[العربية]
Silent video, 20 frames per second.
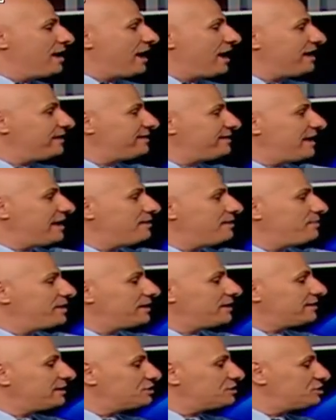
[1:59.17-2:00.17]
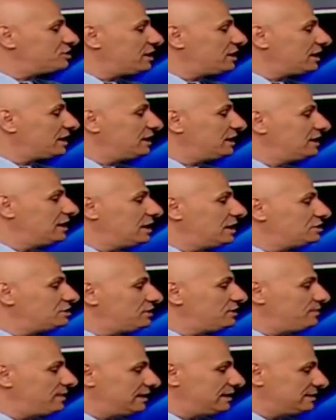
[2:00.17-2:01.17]
حتى على المناطق الشرقية
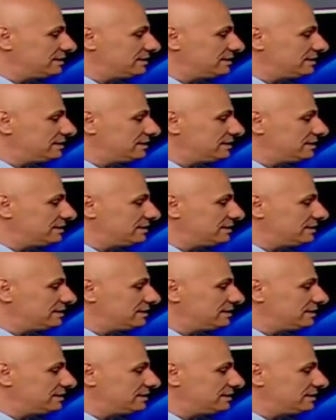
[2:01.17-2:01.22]
شمال